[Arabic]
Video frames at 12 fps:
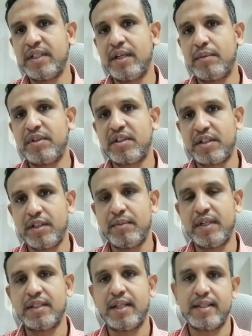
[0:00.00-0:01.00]
منها
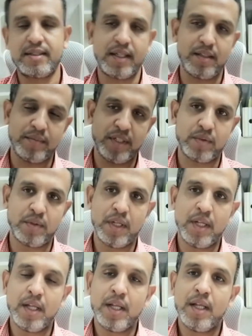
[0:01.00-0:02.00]
بالقيمه اللي انت عايز تعلمها له
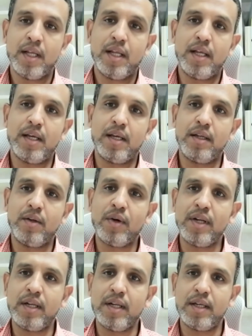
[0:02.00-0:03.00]
آه،
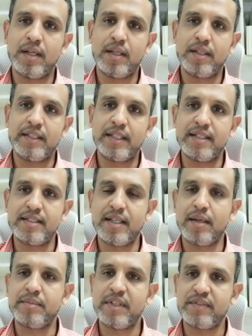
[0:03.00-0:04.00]
اللغه
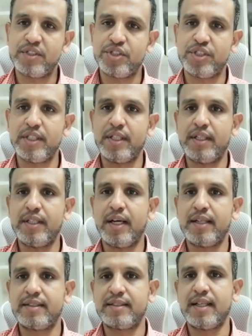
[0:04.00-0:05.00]
الانجليزيه بنفس الشيء
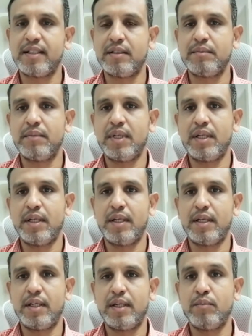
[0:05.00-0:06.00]
احنا هنستخدم
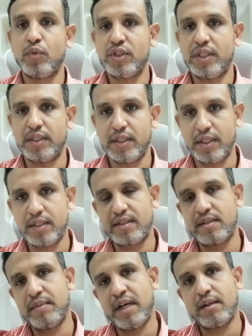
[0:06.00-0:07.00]
المتعه
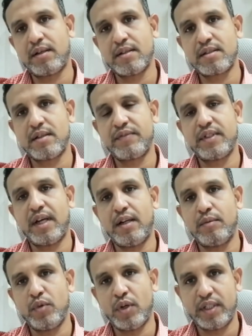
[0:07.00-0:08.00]
استماع للقصه في
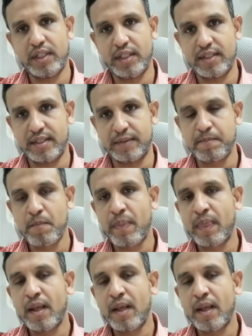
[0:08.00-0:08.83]
تعلم اللغه الانجليزيه